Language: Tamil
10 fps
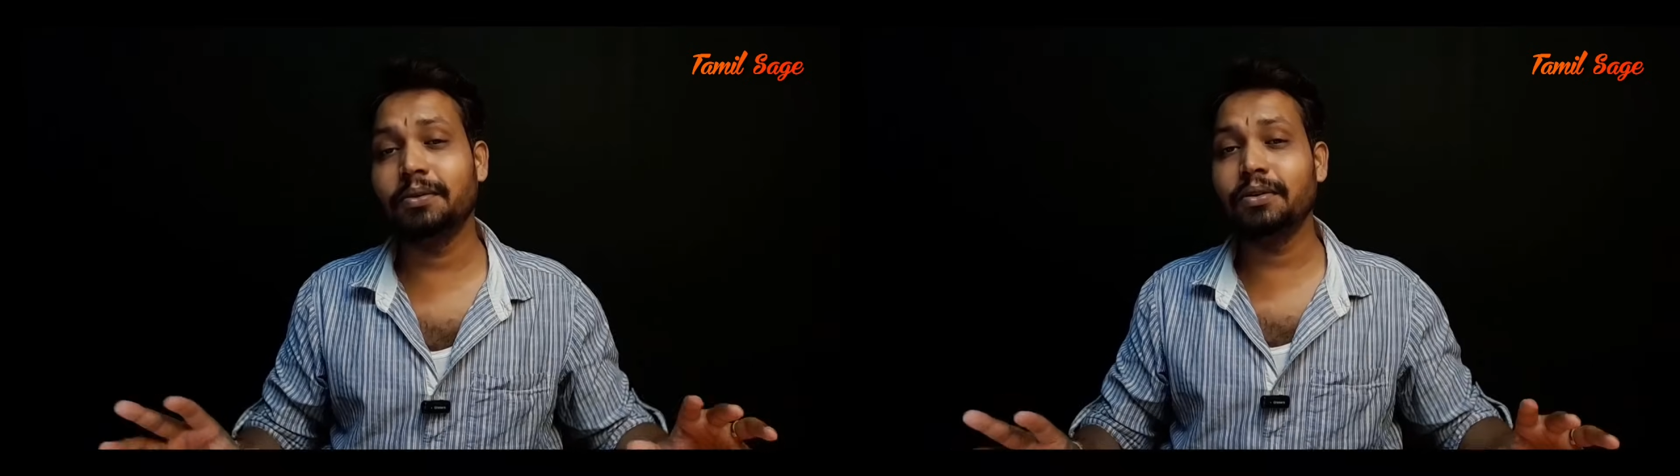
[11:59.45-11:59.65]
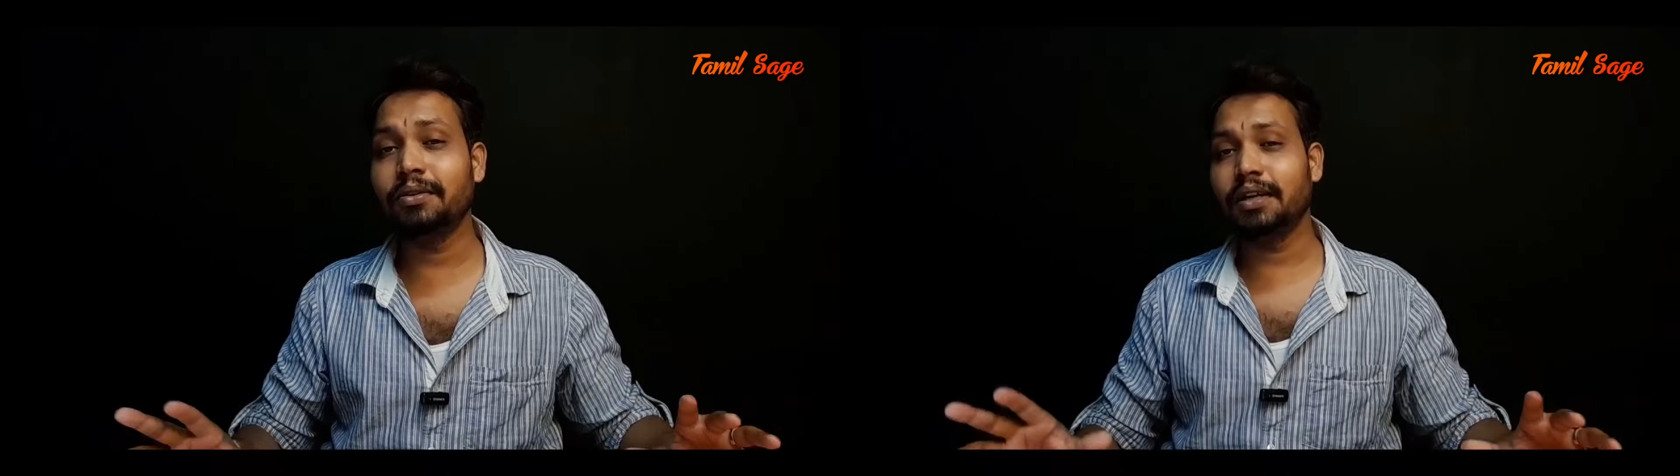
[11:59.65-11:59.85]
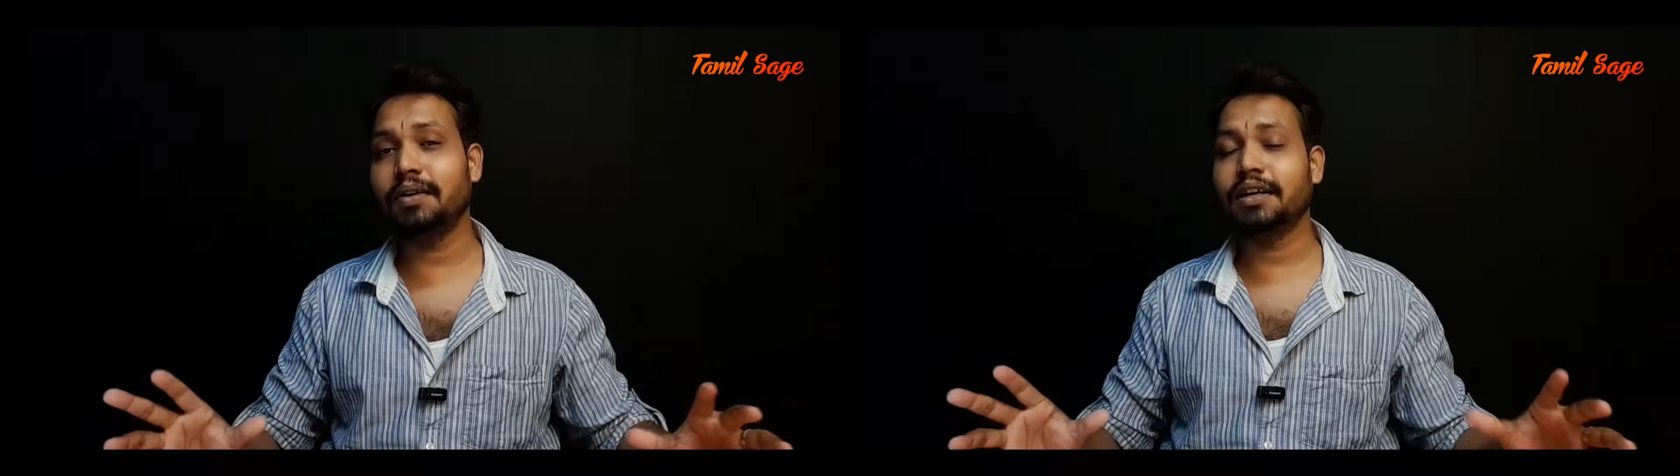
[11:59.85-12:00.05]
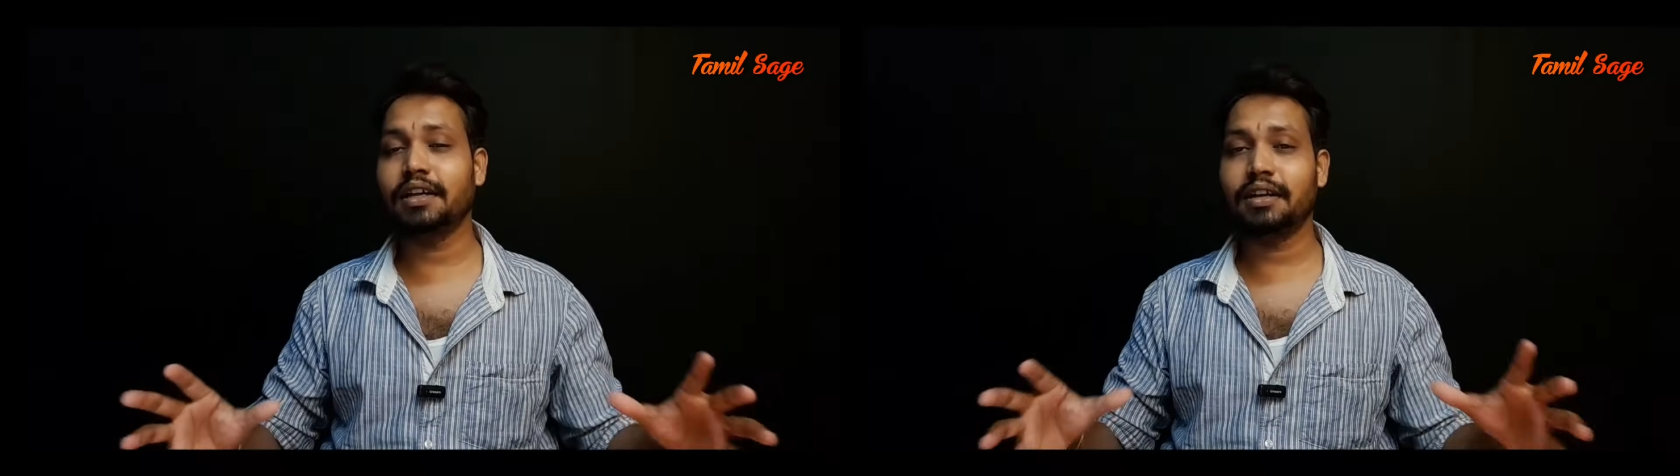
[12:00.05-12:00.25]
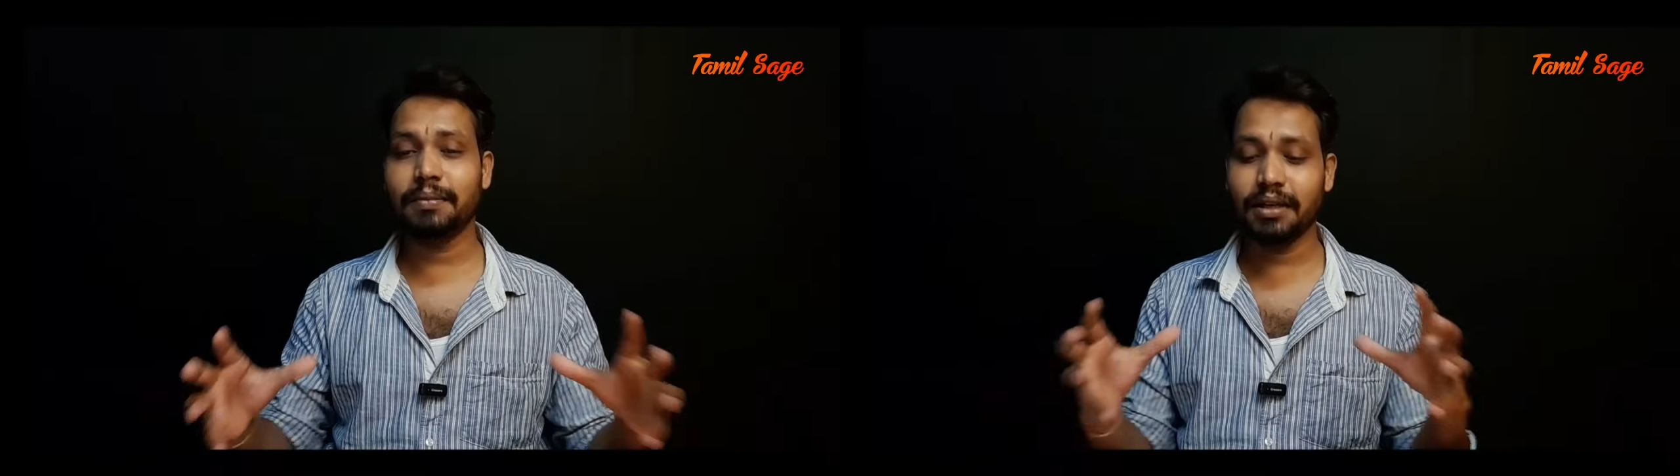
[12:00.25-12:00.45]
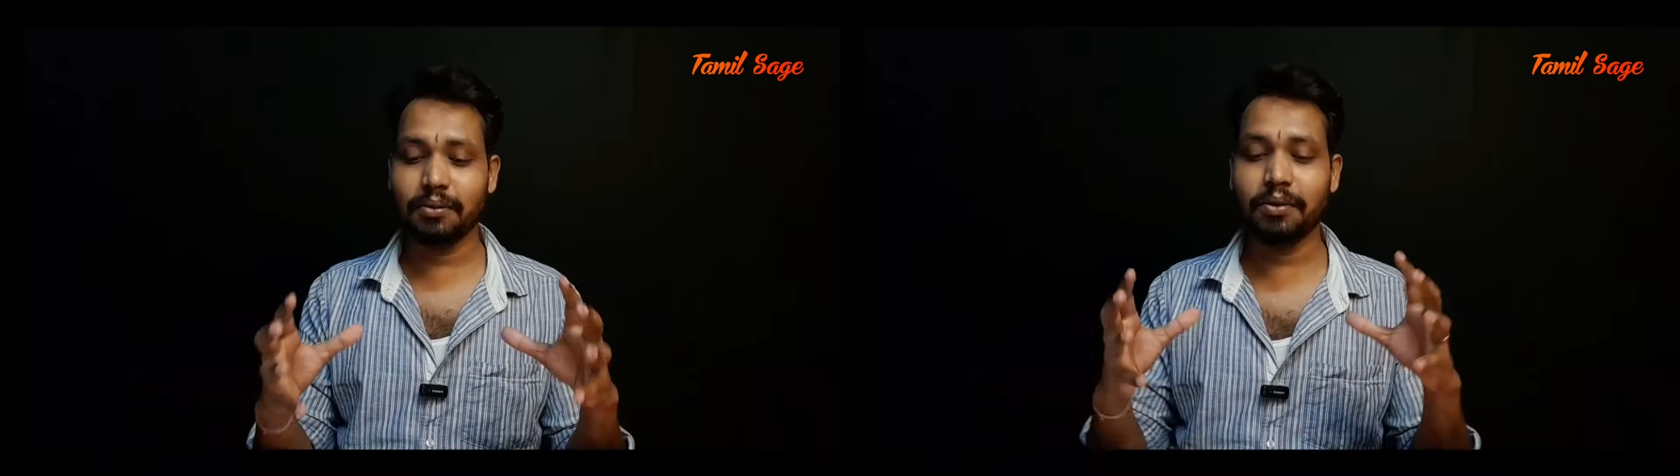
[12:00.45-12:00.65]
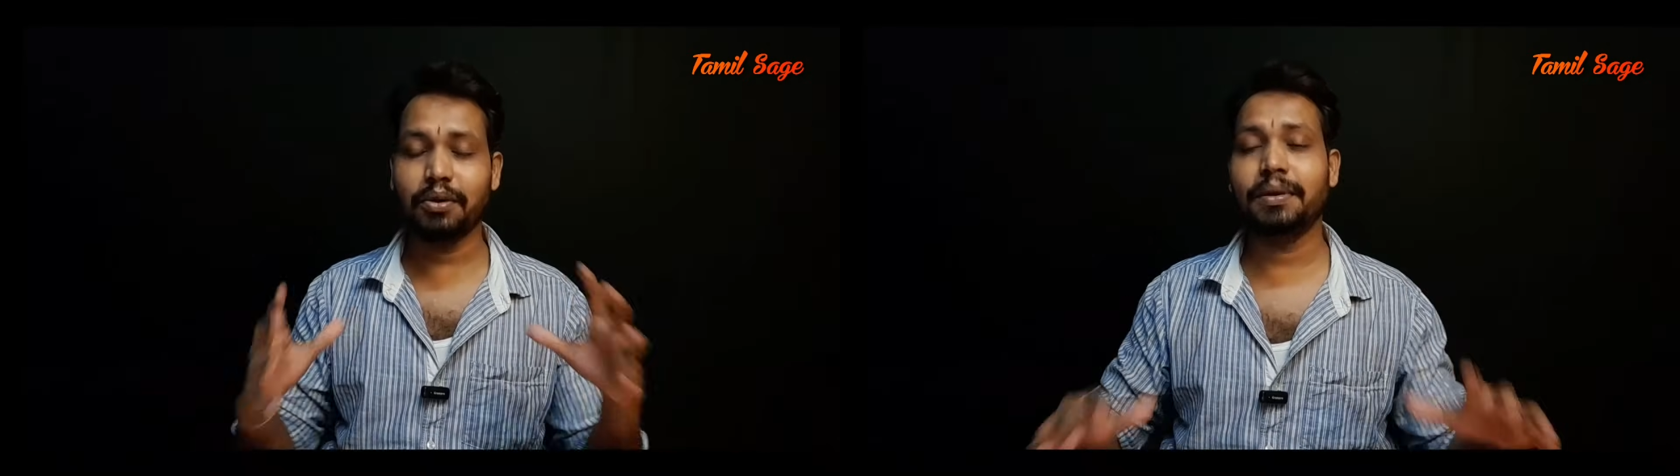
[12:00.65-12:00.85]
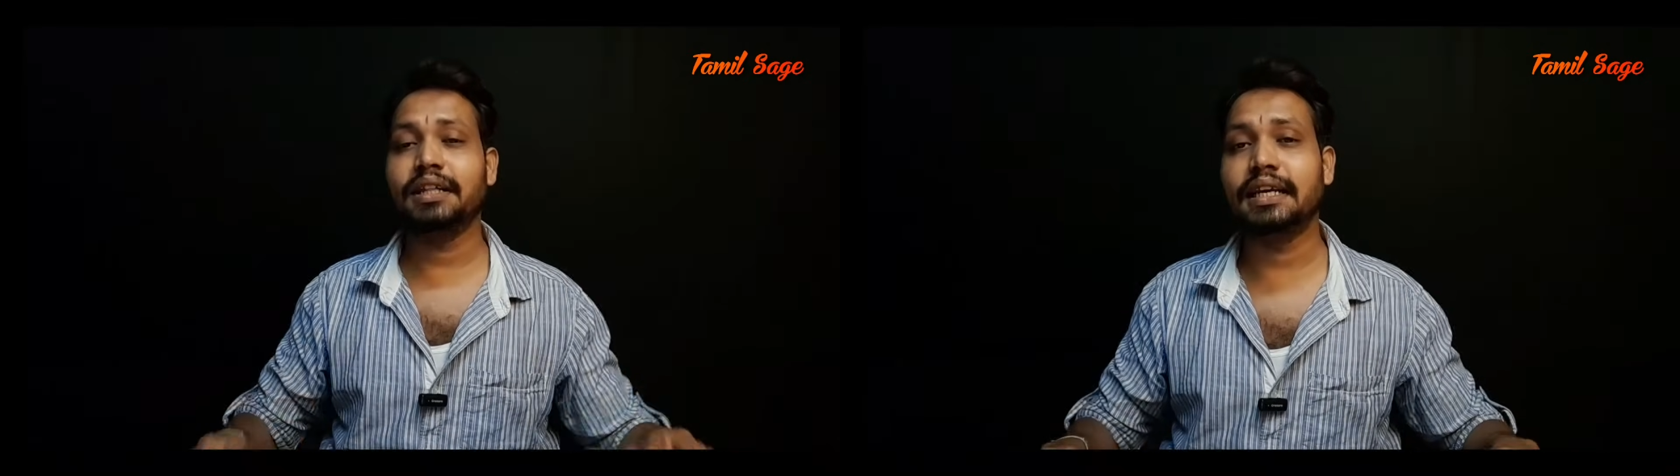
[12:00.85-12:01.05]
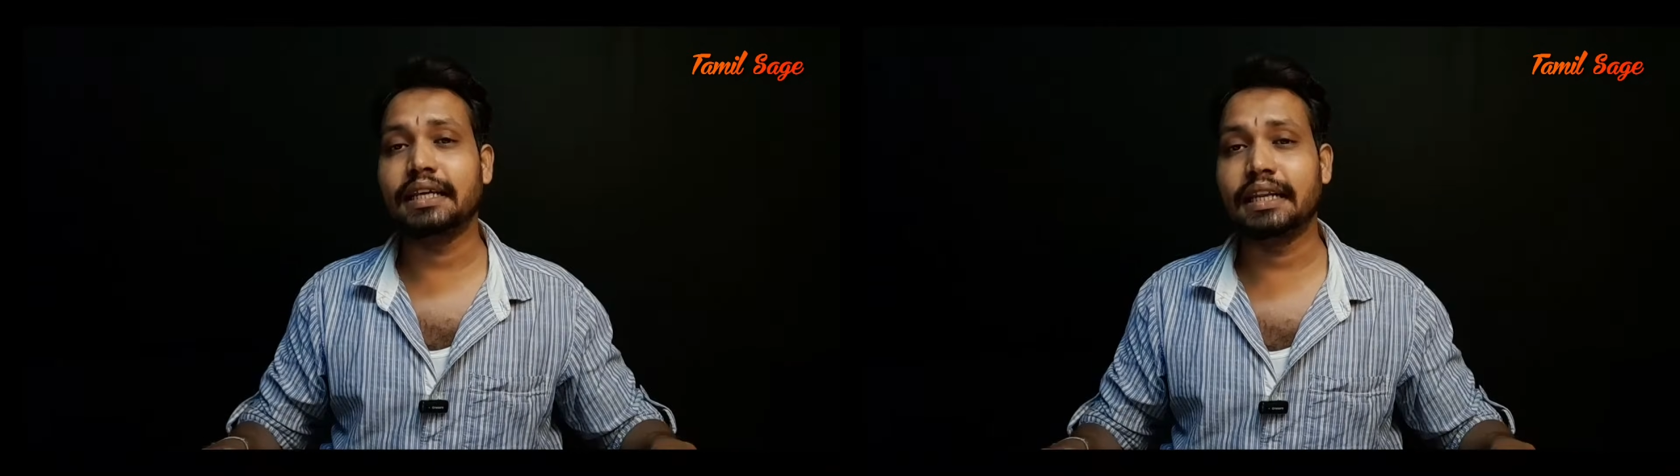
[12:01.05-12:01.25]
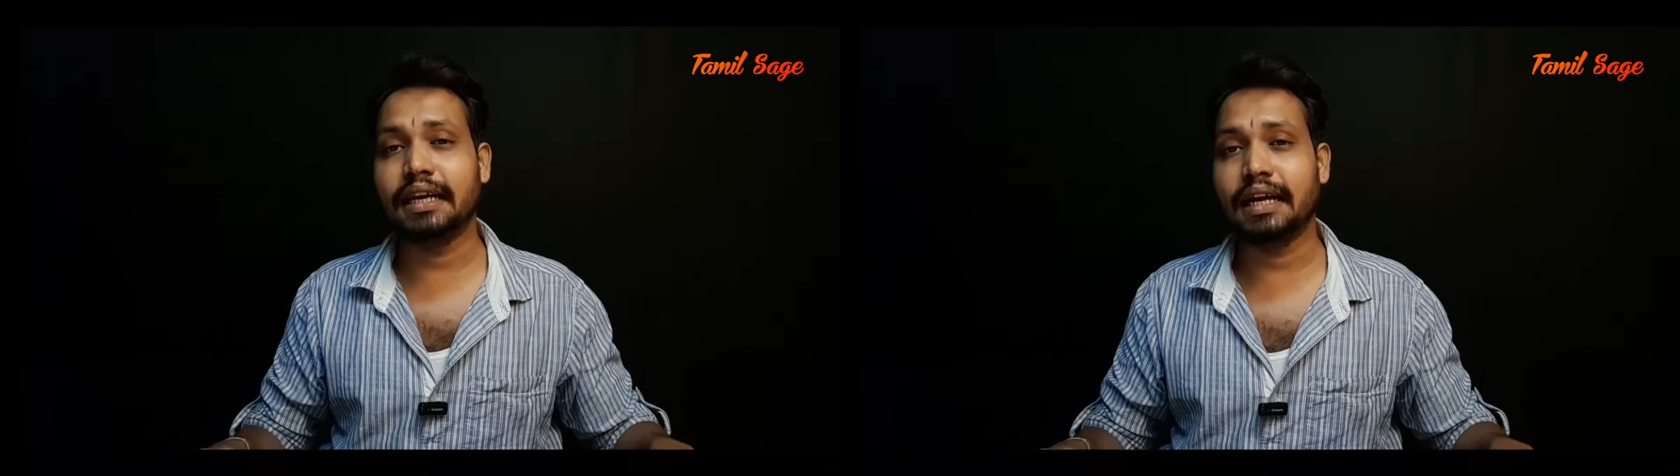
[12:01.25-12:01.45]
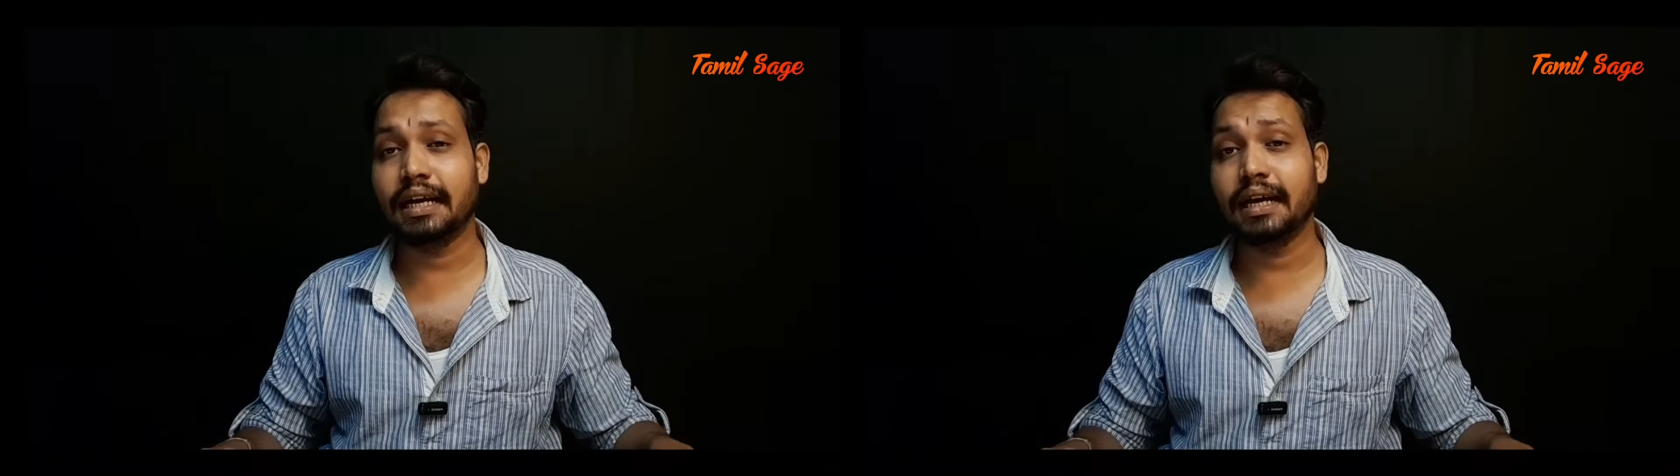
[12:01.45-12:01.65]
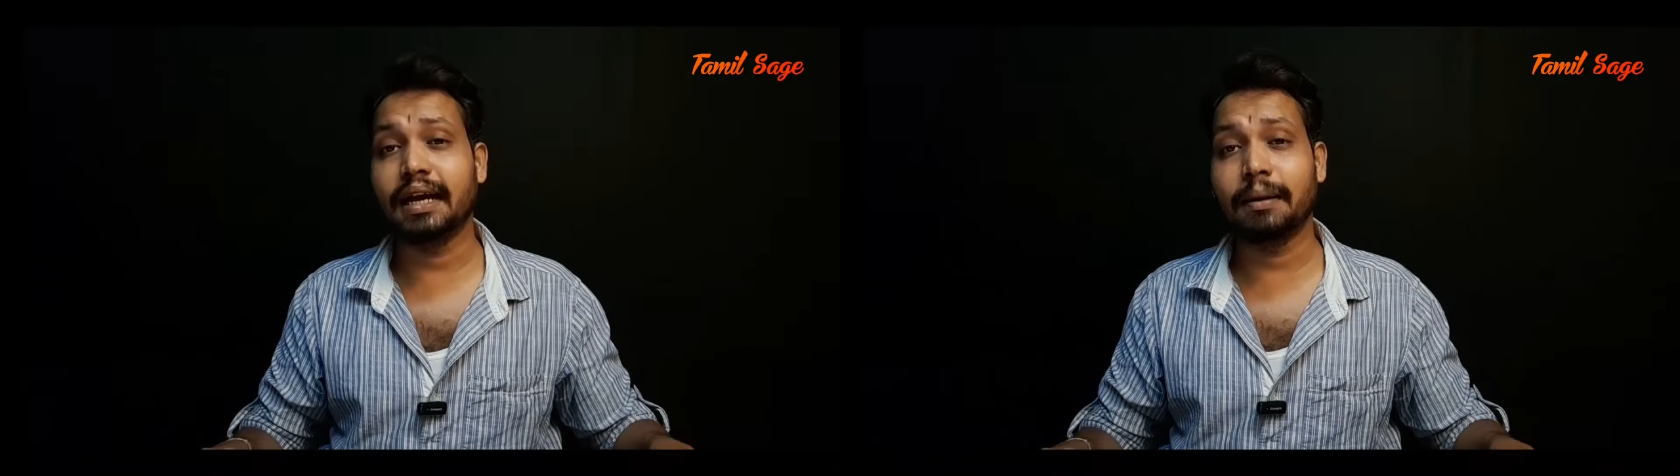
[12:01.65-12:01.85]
உள்ளுக்குள்ள அவங்க எல்லாருமே ஒற்றுமையா தான் இருக்காங்க